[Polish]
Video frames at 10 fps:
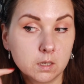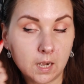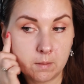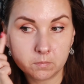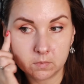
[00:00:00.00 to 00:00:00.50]

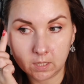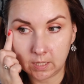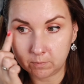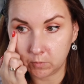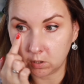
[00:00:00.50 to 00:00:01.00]
krem, nie
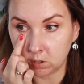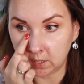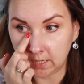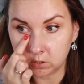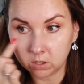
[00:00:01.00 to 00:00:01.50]
krem, tylko
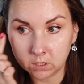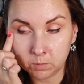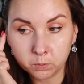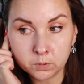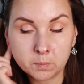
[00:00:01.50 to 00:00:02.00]
korektor
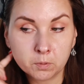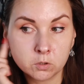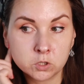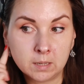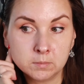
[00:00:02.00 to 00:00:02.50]
i puder
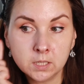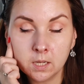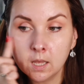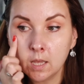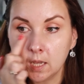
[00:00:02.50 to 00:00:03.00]
pod oczami
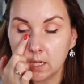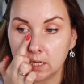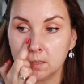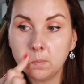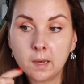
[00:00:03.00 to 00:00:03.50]

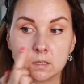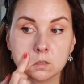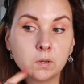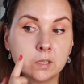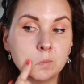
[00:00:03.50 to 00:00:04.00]
i
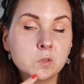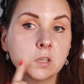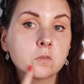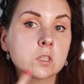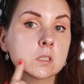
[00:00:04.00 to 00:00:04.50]
bardzo ładnie mi
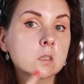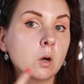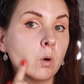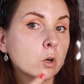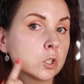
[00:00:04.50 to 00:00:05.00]
się
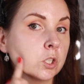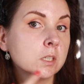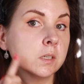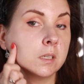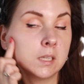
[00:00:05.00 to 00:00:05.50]
wszystko
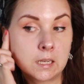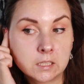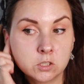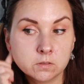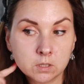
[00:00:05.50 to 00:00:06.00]
łączy. Jak
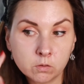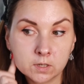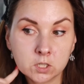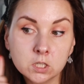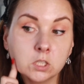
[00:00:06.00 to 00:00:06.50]
też
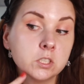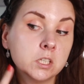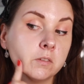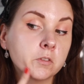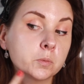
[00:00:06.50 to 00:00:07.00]
zauważyliście,
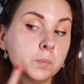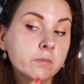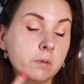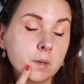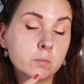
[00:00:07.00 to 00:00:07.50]

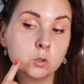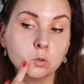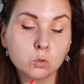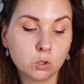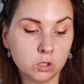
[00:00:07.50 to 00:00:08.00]
niewątpliwie mam dość
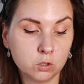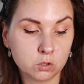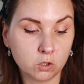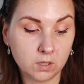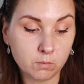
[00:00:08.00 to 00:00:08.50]
dużo
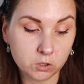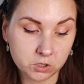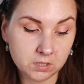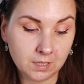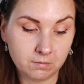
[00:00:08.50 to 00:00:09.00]

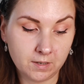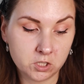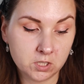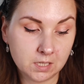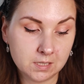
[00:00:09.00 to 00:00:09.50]
niedoskonałości na
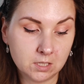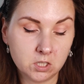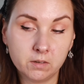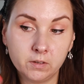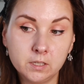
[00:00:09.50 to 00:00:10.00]
twarzy, takich
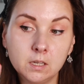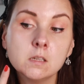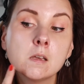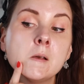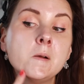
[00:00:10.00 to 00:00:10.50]

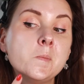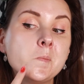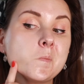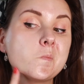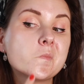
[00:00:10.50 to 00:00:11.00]
zaczerwienień,
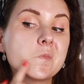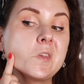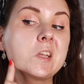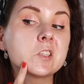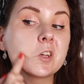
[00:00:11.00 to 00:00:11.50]

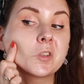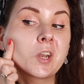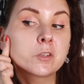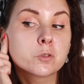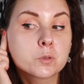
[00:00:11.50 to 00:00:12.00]
więc od
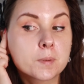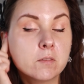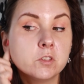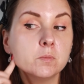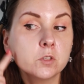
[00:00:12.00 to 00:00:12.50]
razu
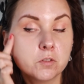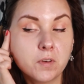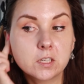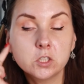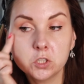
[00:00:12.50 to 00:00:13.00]
sprawdzimy, czy
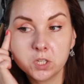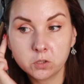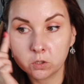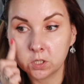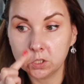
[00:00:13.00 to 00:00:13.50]
faktycznie
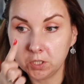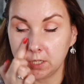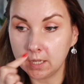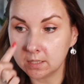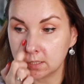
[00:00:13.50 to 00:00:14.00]
to okrycie
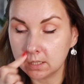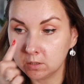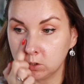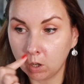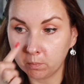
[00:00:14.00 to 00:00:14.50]
jest
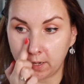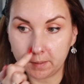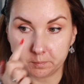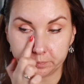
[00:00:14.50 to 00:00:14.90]
dobre.